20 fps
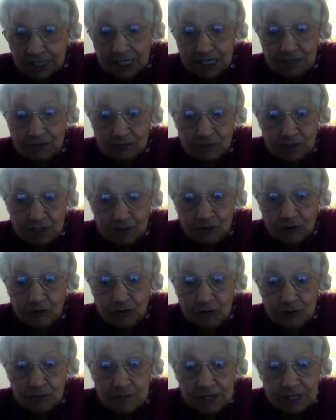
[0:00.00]
حلو اللي
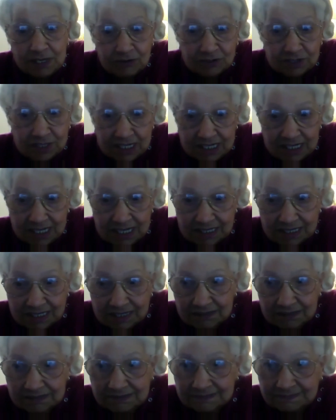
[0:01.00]
هو
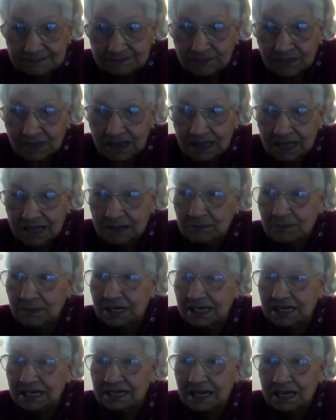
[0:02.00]
103 لما
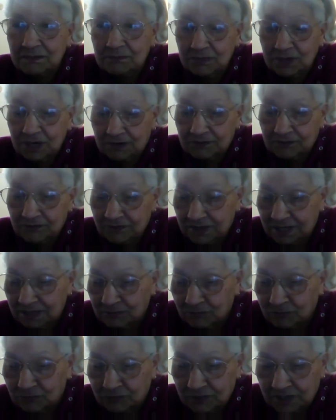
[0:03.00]
نتأمل
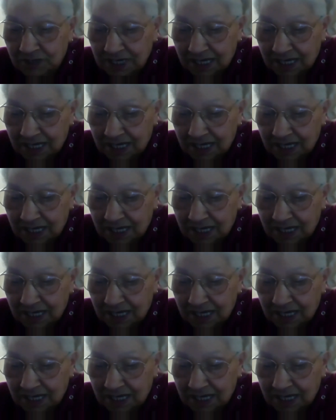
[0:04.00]
فيه وفي